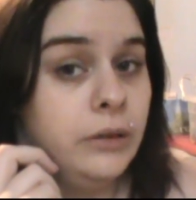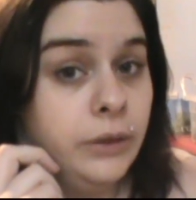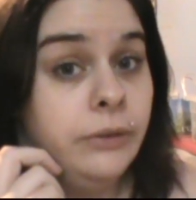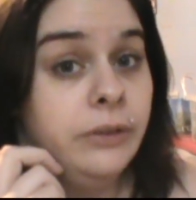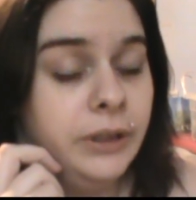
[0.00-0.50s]

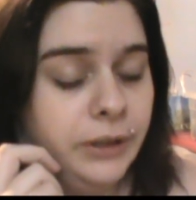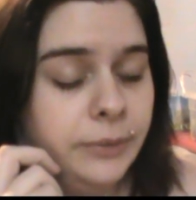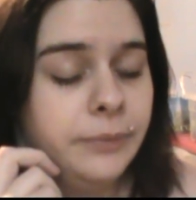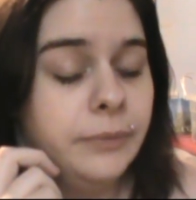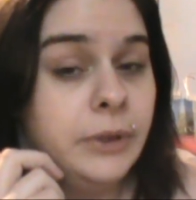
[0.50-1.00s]
y
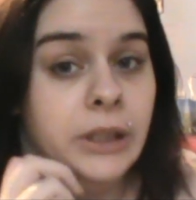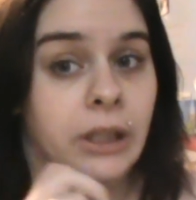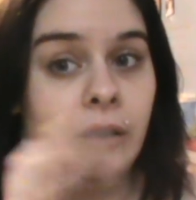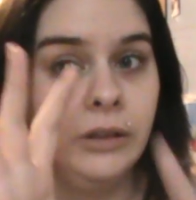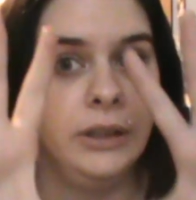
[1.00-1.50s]

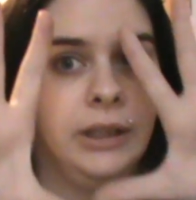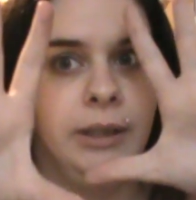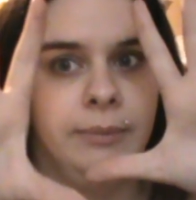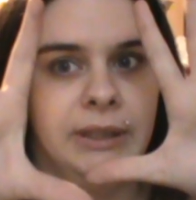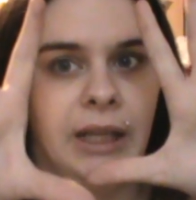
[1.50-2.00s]
30
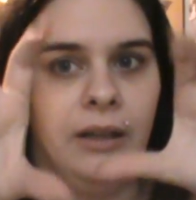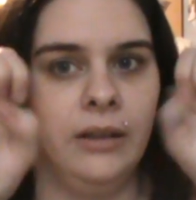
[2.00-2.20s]
comme ça.